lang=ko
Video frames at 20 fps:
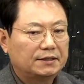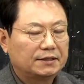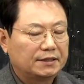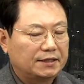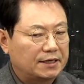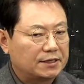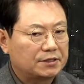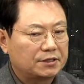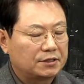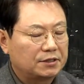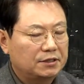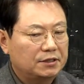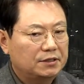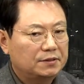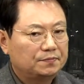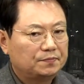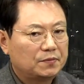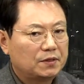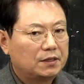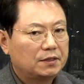그래서는
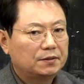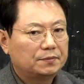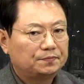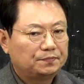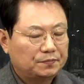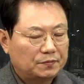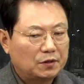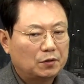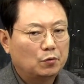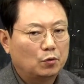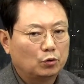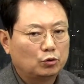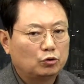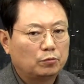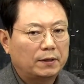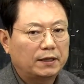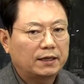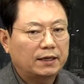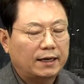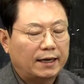
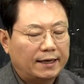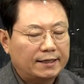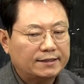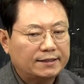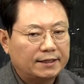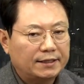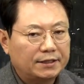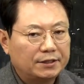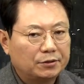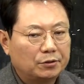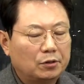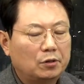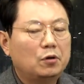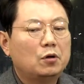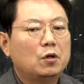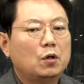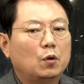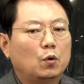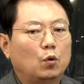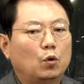오토바이가 가해 차량이고
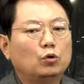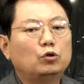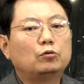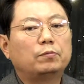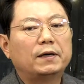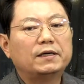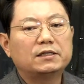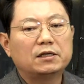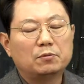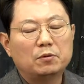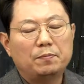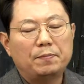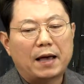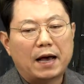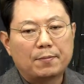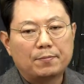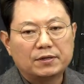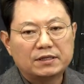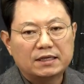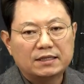오토바이 잘못
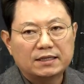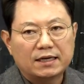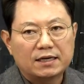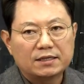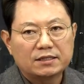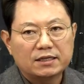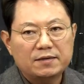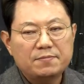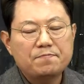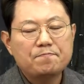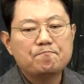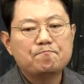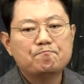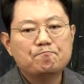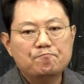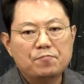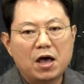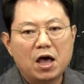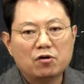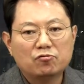100% 가능성이
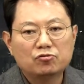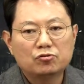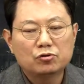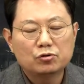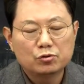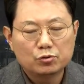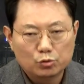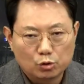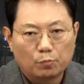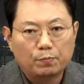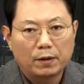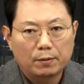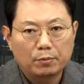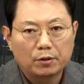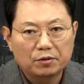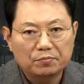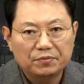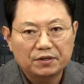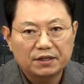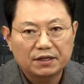매우 높아
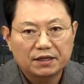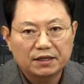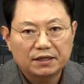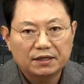보입니다.